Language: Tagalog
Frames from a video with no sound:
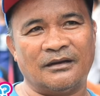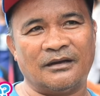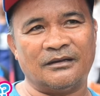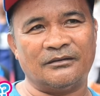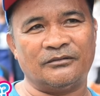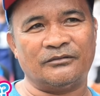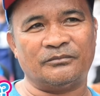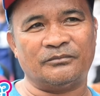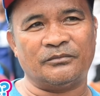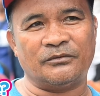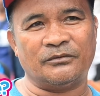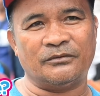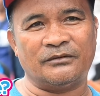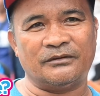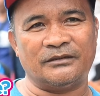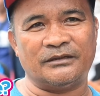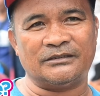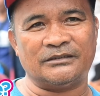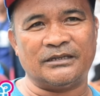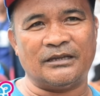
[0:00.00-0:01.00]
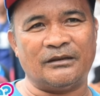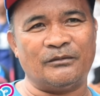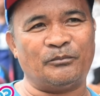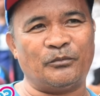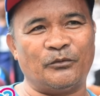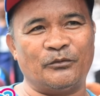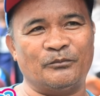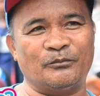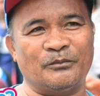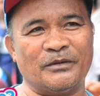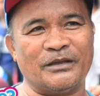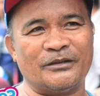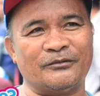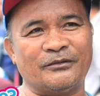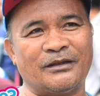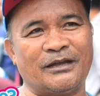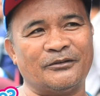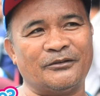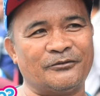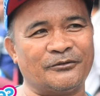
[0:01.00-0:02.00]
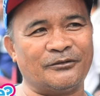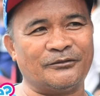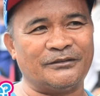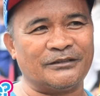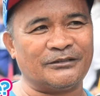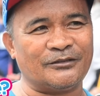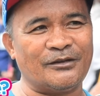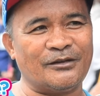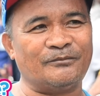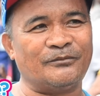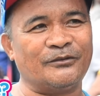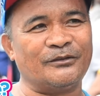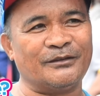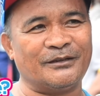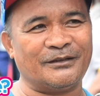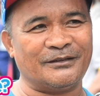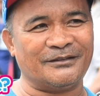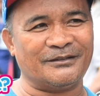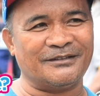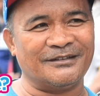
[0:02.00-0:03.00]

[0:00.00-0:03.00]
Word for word: Android, cellphone, merong Android na cellphone eh.